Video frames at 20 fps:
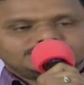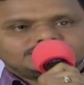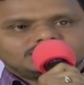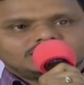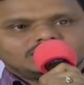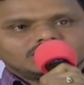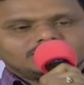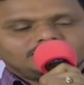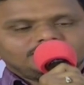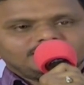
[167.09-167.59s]

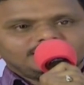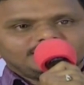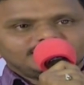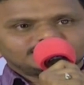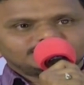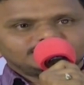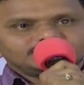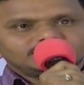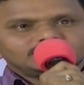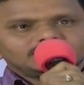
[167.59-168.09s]
చేసినాడు కాబట్టి
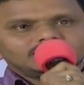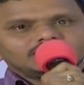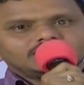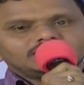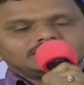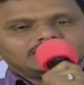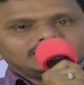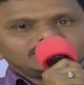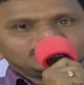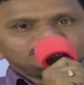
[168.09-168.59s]
నెక్స్ట్ ఏదైనా
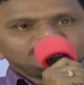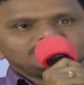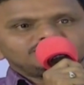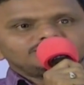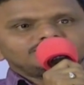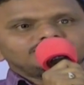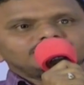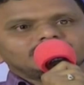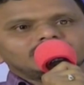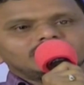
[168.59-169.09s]
కానీ దానికి
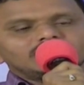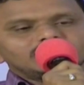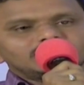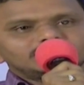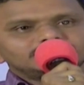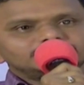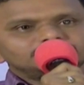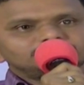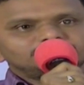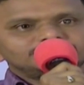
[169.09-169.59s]
మించి చేయాలా
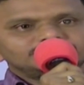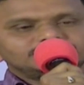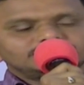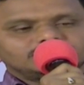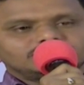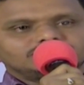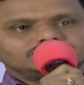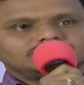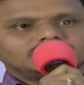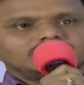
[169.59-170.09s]
అని చెప్పేసి
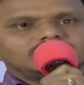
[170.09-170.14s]
తను